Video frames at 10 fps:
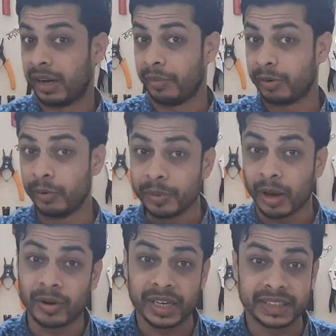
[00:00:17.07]
আমার খুবই
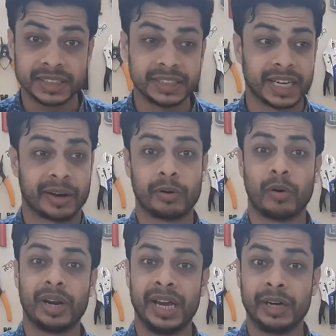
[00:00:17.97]
ভালো লেগেছে যে এখন
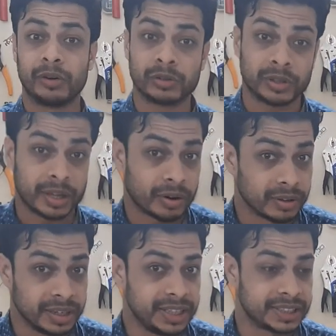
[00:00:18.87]
অনেক ডক্টর তারা
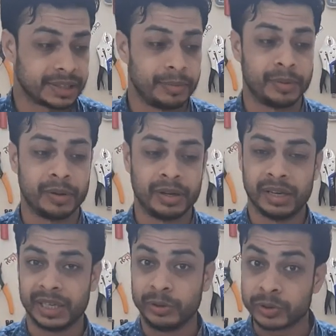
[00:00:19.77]
অলরেডি সেটা
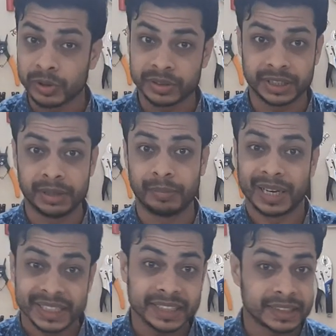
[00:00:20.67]
ইউজ করছেন
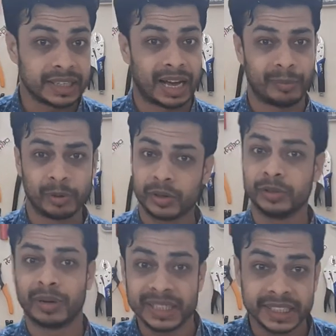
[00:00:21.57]
বানিয়েছেন আমরাও কিছু
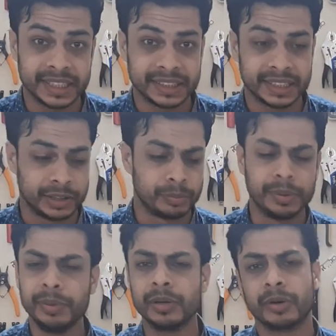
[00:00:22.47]
বানিয়ে দিয়েছি কিন্তু
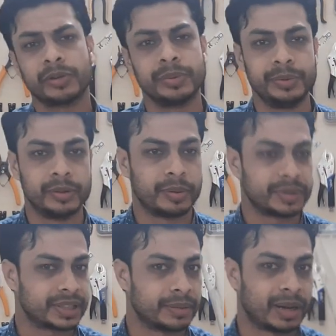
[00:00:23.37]
বিভিন্ন মানুষ বিভিন্নভাবে
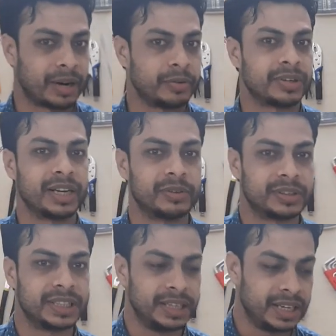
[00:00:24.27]
সেটা বানানো ট্রাই
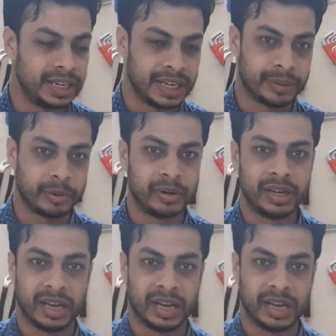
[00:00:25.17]
করছেন এবং